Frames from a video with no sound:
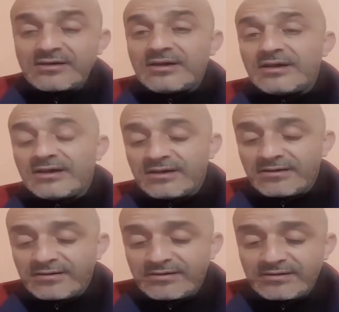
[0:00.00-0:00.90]

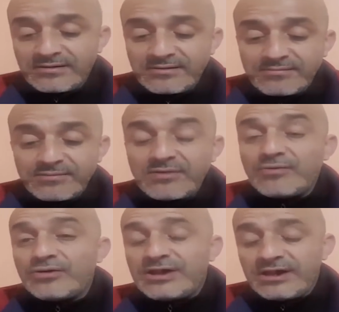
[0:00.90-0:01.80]
من
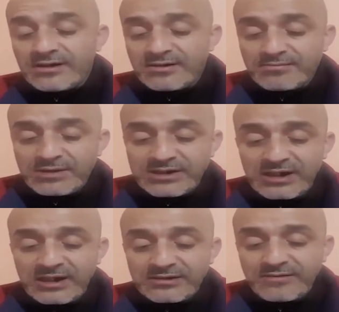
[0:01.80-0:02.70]
المدير
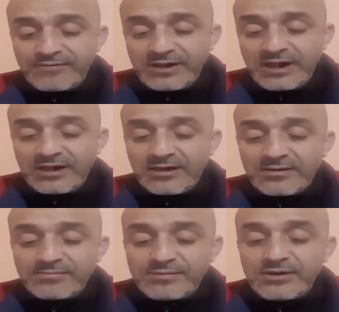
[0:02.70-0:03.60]
مصلحه
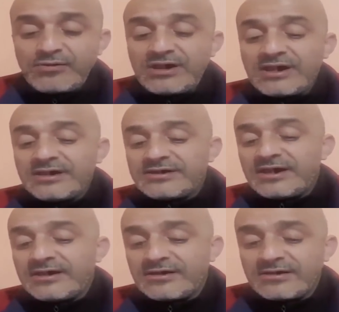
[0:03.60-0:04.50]
الفلاحه لولايه
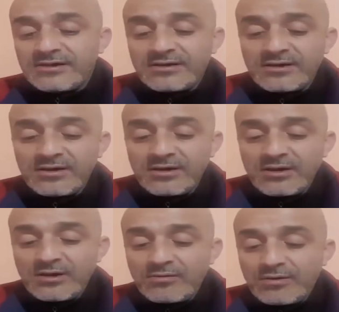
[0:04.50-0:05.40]
تيرت
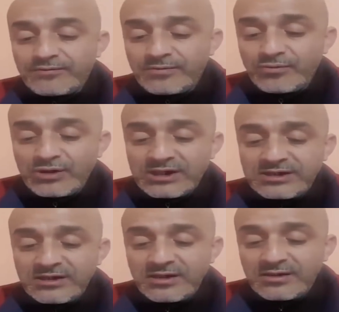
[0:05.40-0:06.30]
وفي
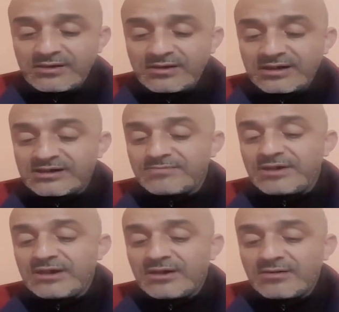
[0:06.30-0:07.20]
مراسله
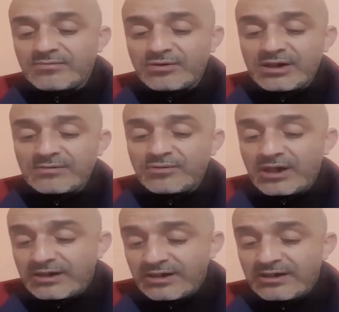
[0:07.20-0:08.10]
رسميه
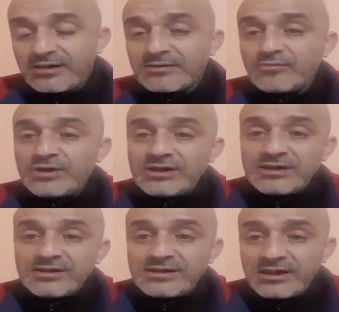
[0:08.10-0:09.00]
مؤرخه وين
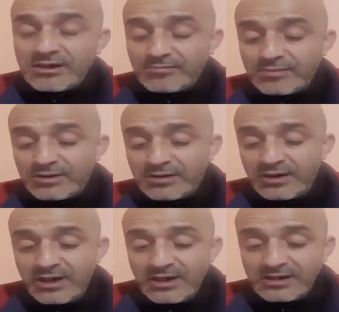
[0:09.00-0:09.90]
دارهم آه،
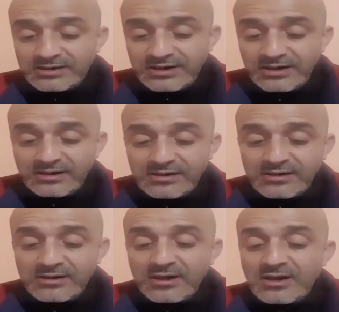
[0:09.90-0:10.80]

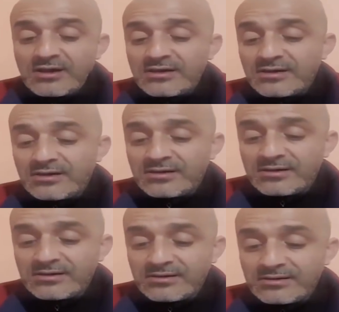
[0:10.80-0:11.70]
السيد
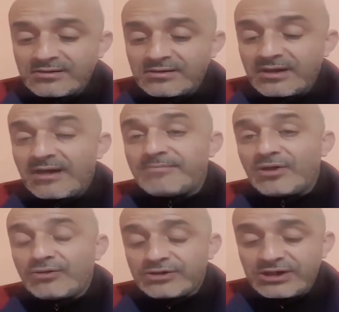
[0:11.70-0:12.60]
آه، عمي
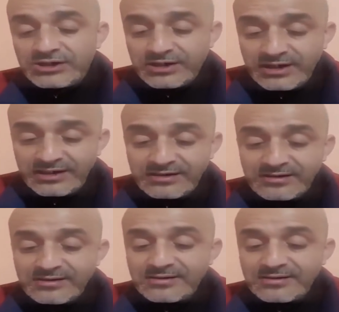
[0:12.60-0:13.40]
حسين جناد